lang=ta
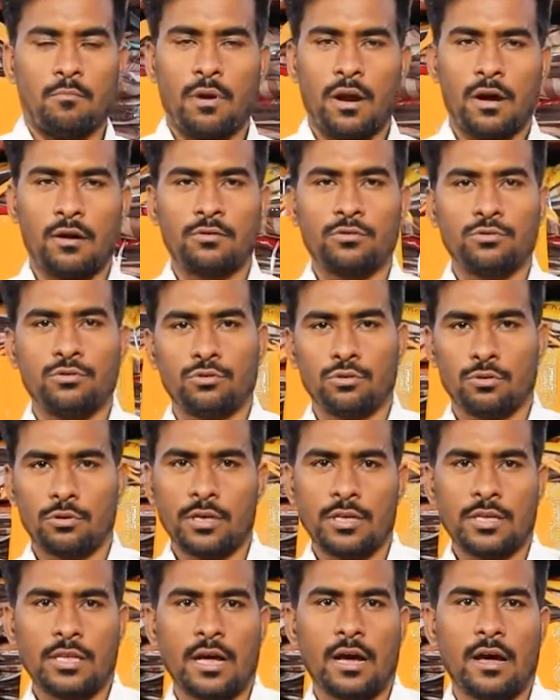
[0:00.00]
ப்ளவுஸ்
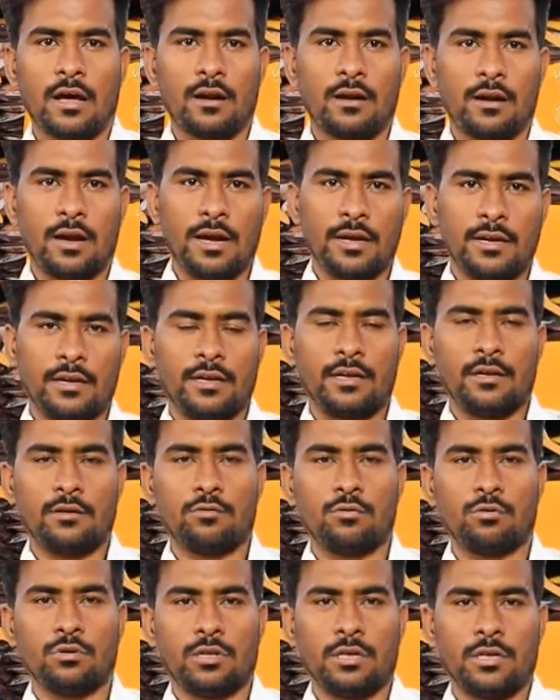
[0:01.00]
சுடிதார் நைட்டி
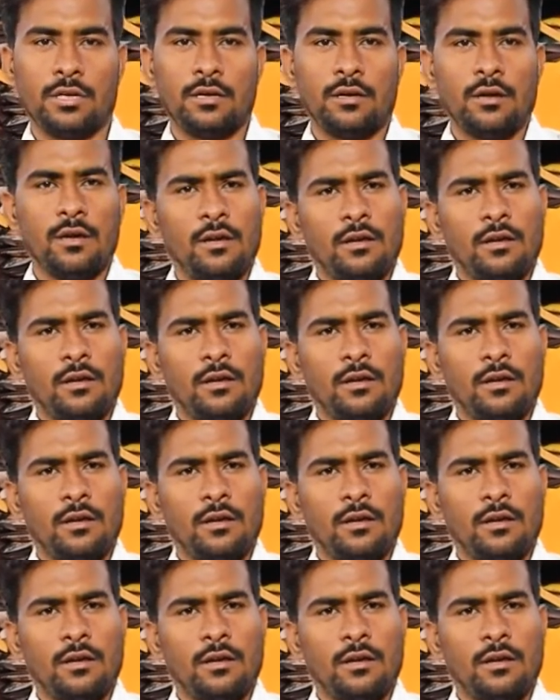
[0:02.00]
குர்த்தி